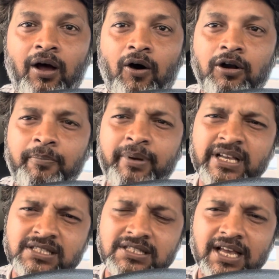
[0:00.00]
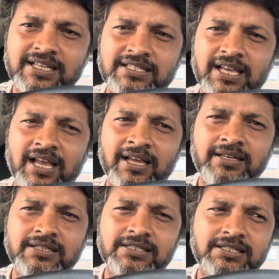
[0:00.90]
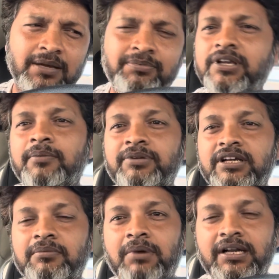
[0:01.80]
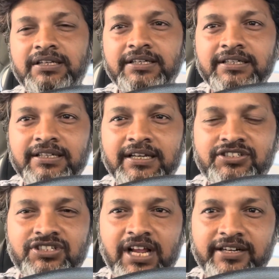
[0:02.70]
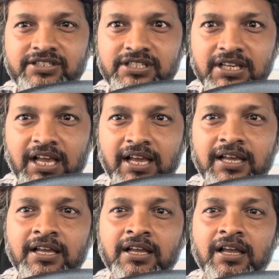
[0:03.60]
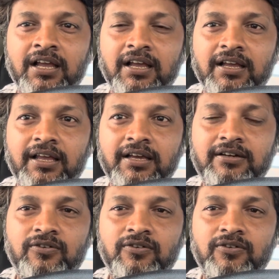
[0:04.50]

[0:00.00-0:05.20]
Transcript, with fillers: और बेचते ऐसे हैं कि सबकी अपनी एक मार्केटिंग स्ट्रैटेजी है एक